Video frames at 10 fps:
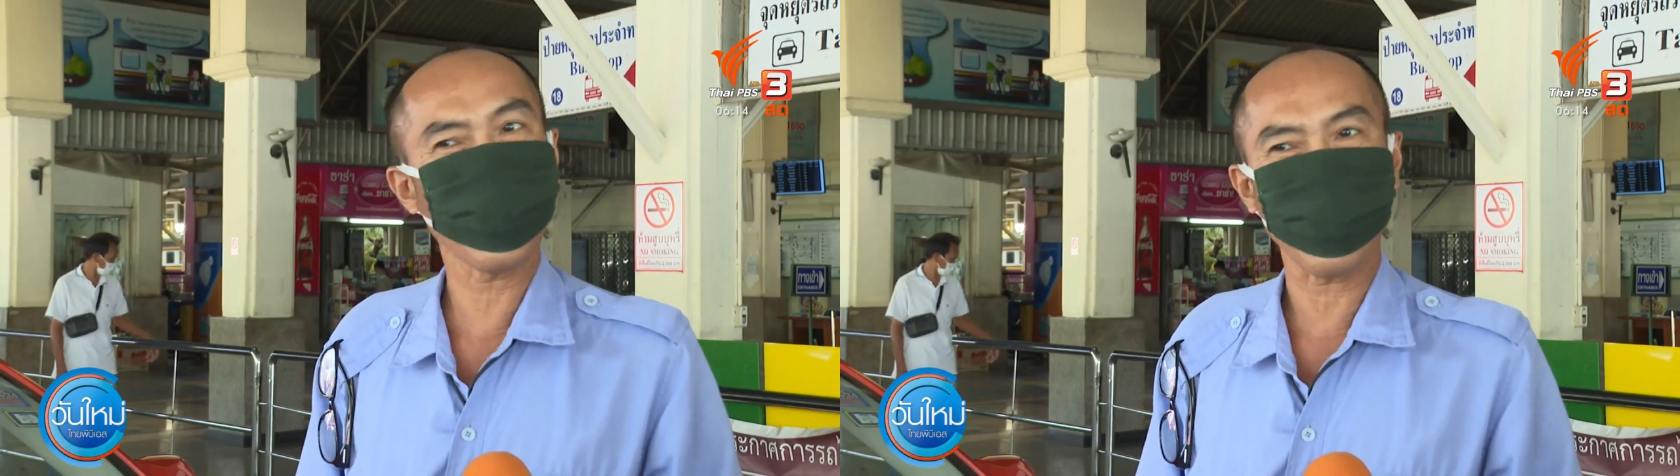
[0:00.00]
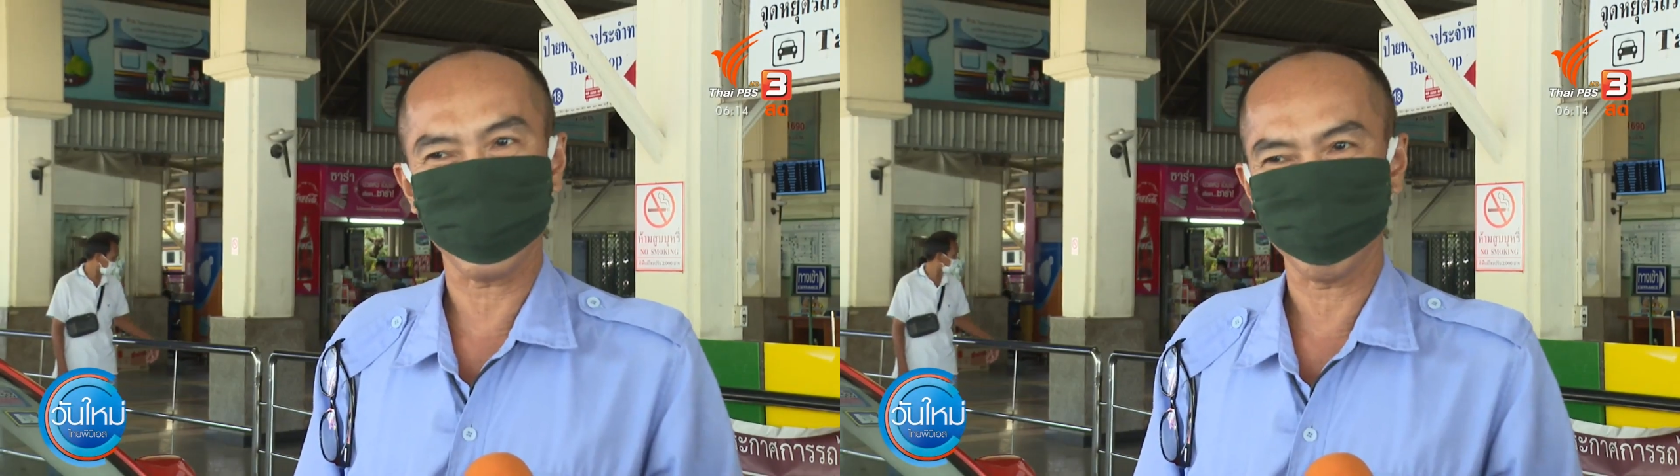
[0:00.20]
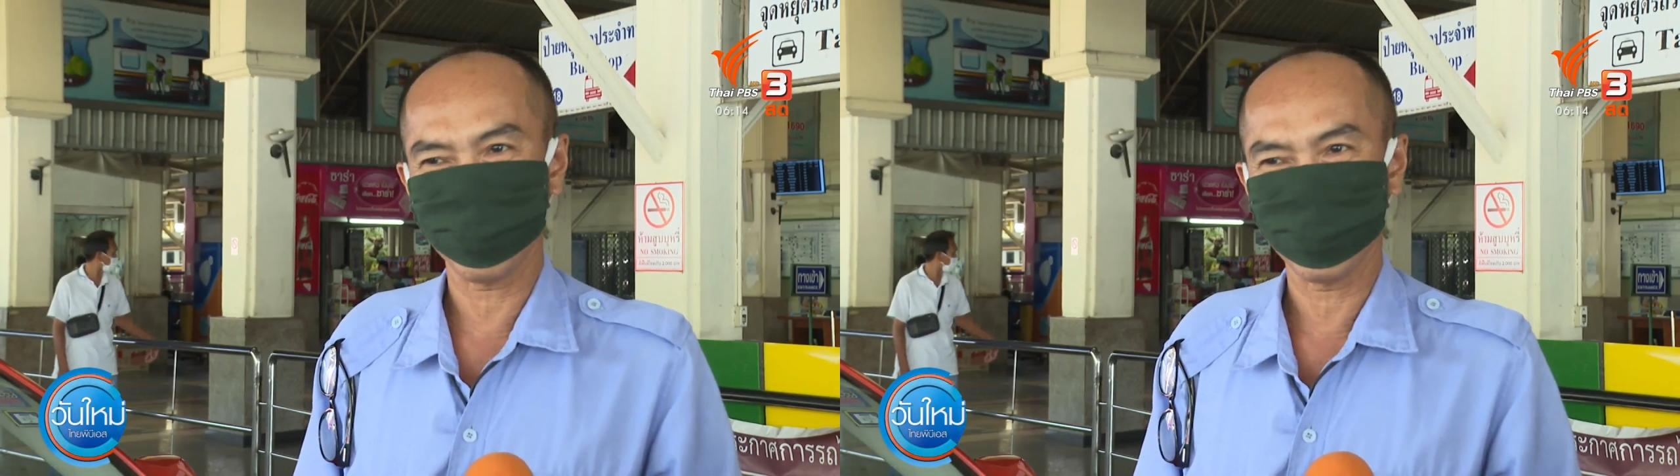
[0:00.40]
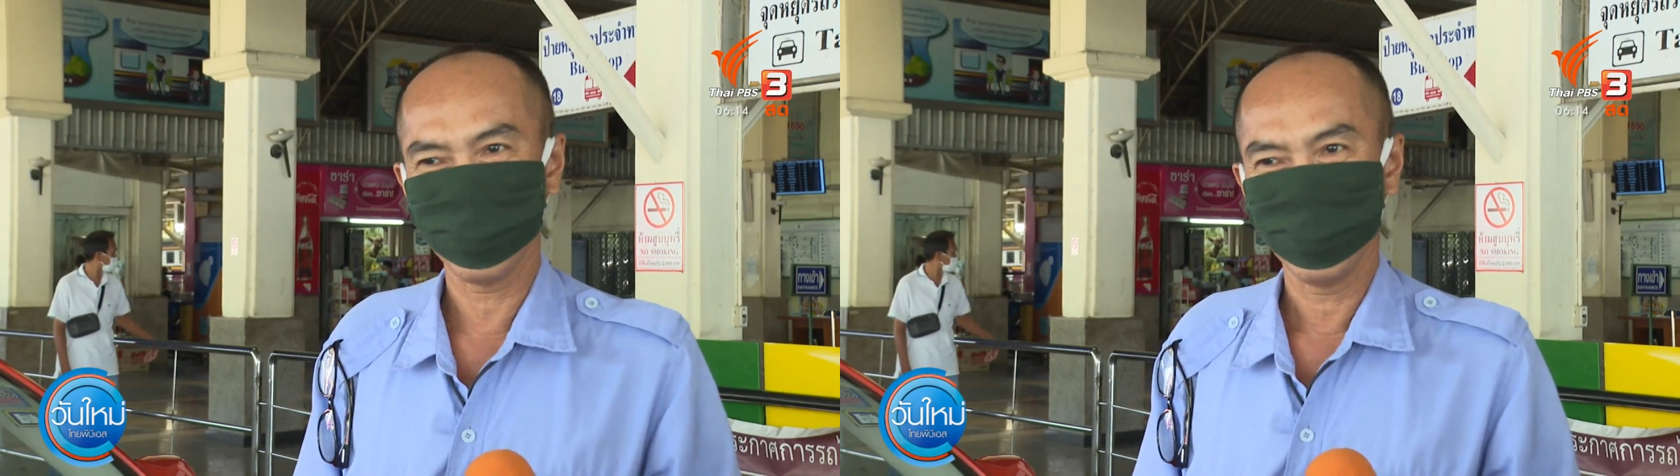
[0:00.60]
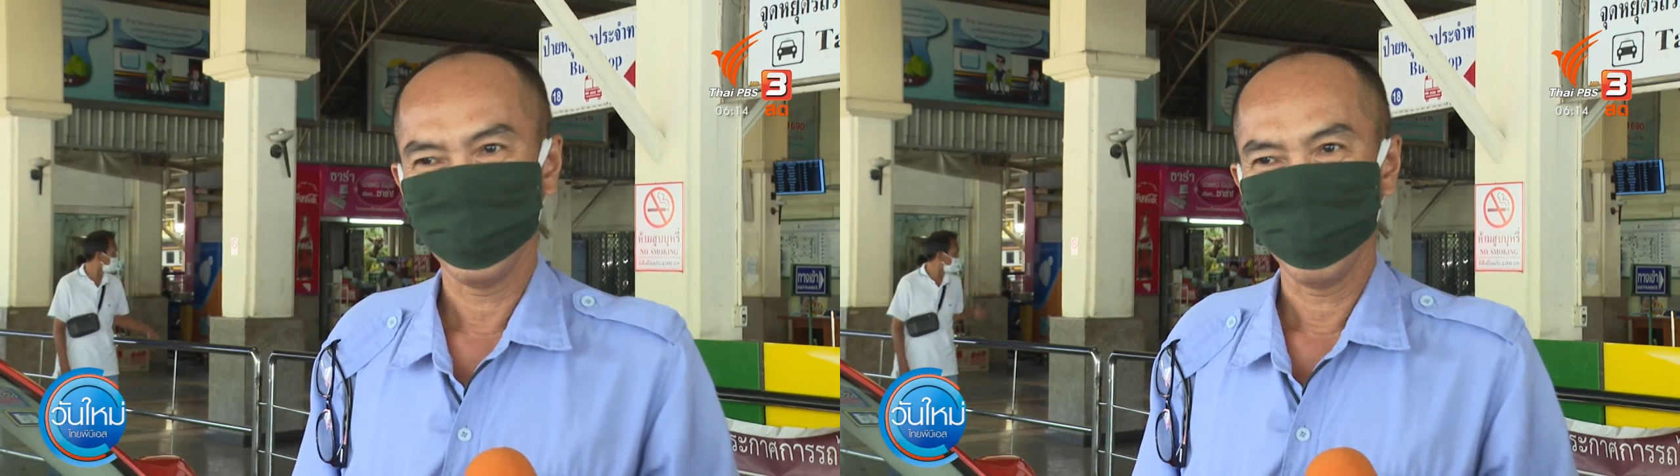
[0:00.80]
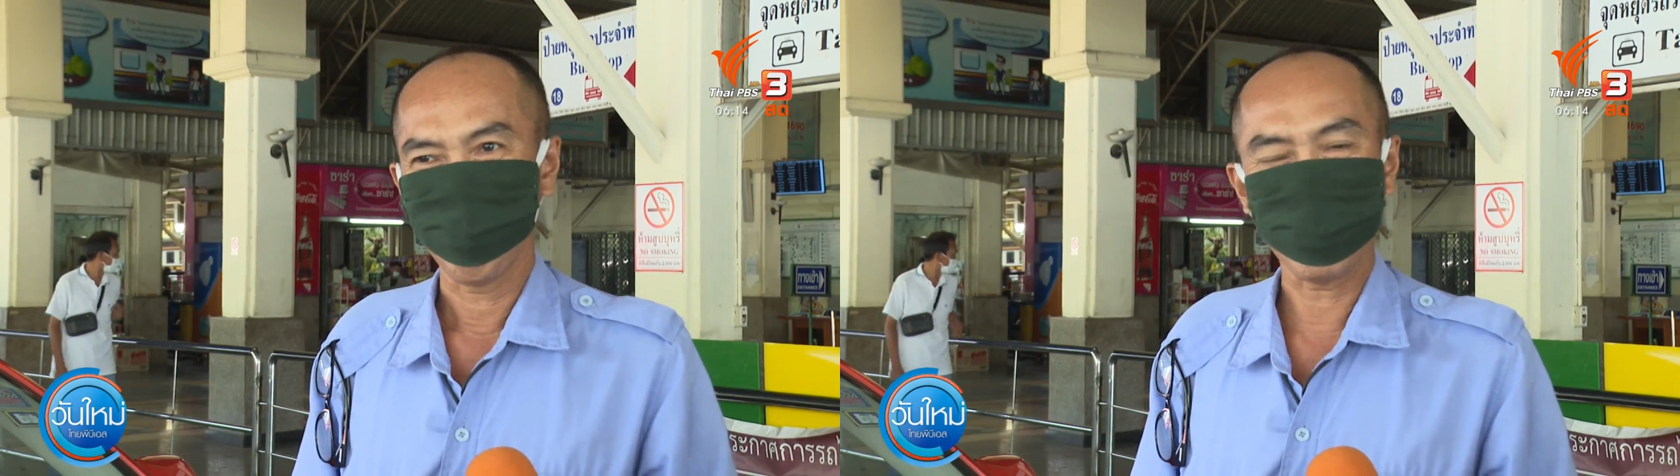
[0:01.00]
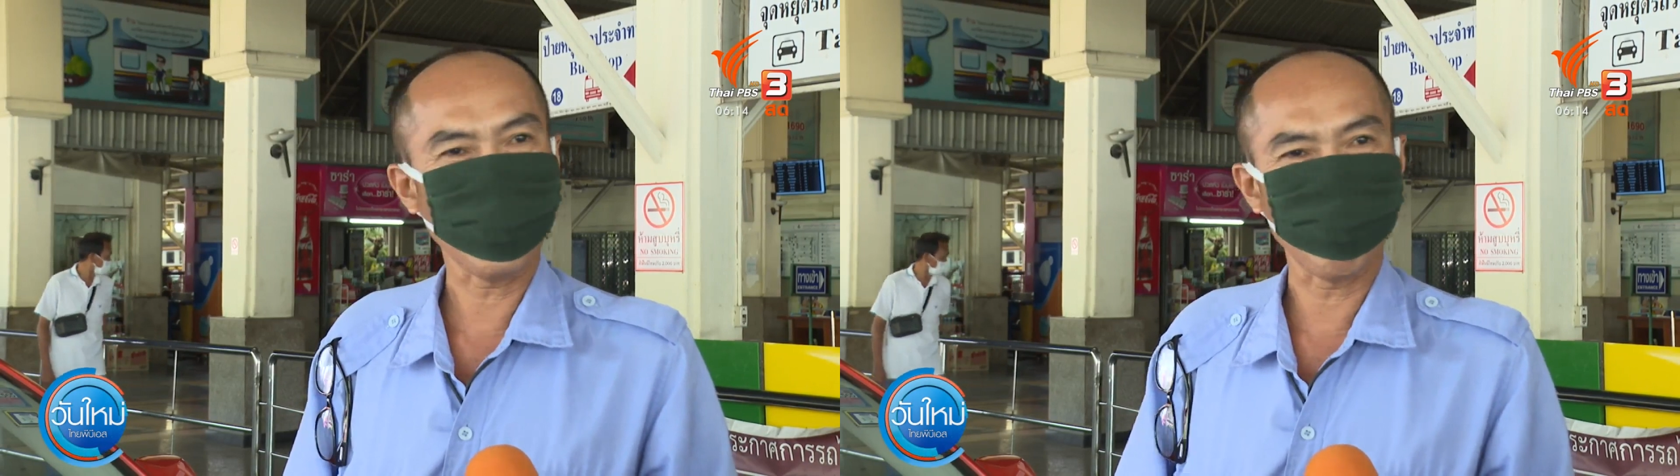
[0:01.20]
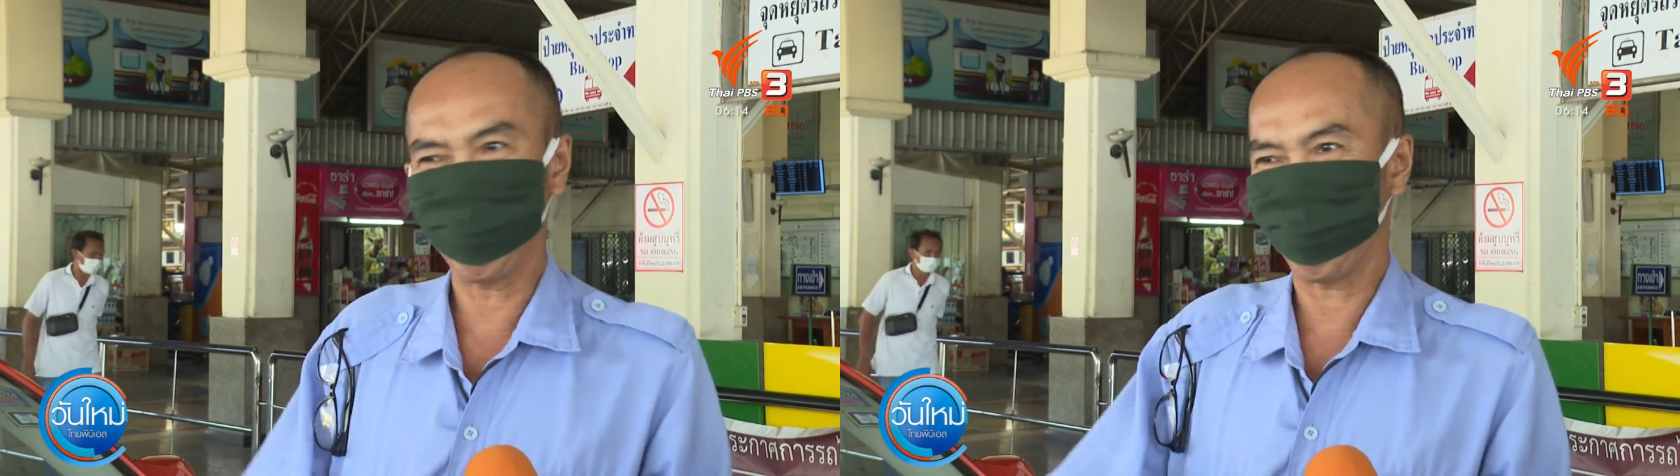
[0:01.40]
อย่างมัน
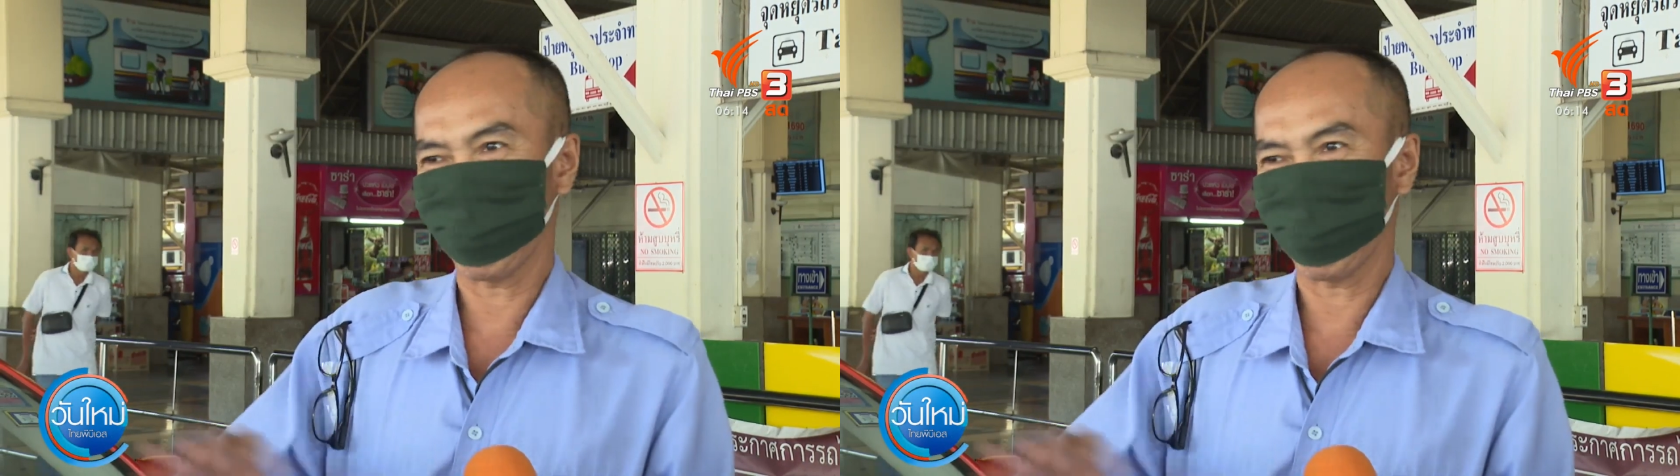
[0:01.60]
จะ